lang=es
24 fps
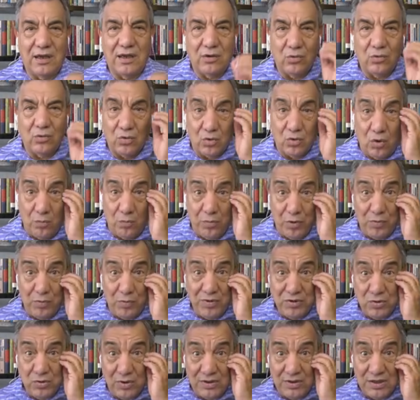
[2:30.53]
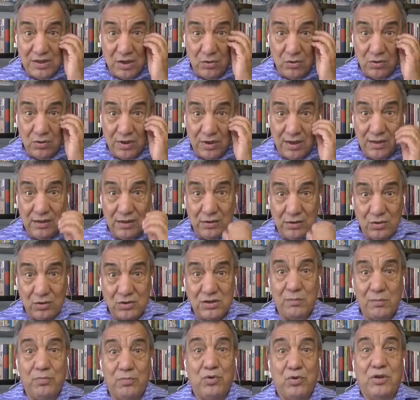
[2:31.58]
eh, compromiso es ahora,
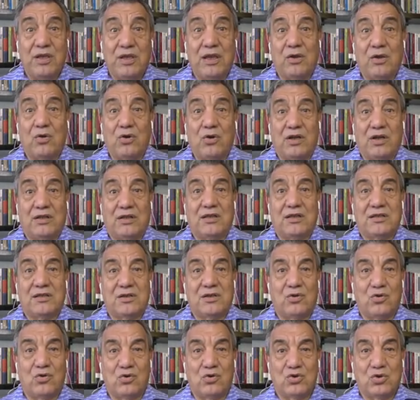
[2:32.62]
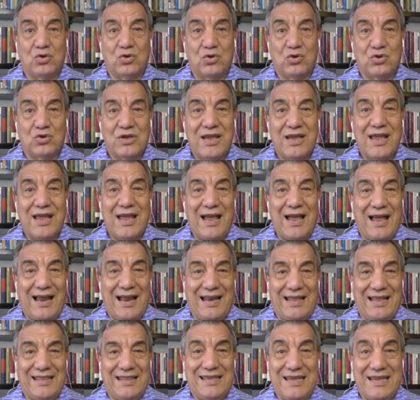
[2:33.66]
entonces puede conectarse con nosotros
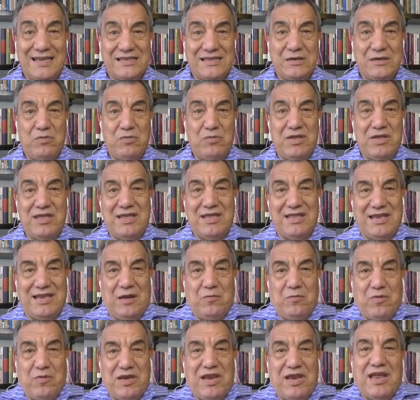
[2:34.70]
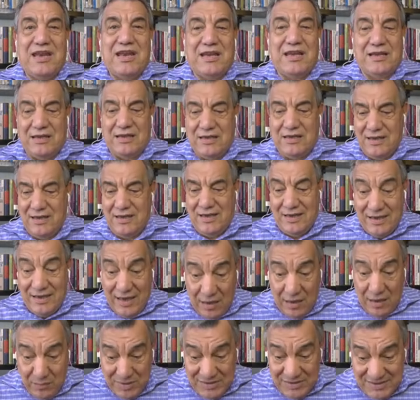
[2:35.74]
a las diez y media de la mañana
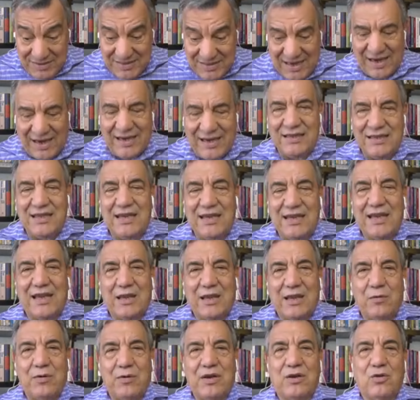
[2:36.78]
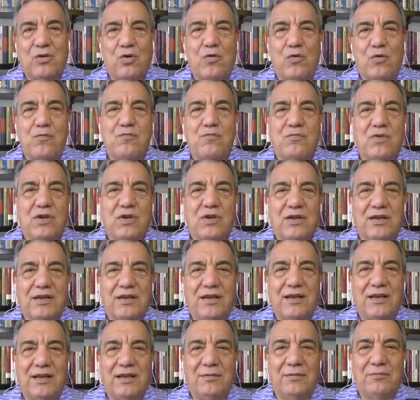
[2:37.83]
y el mensaje tiene que ver con
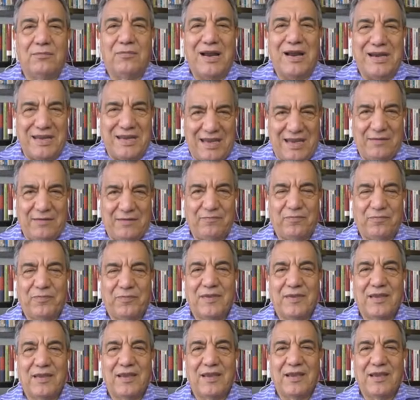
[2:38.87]
María.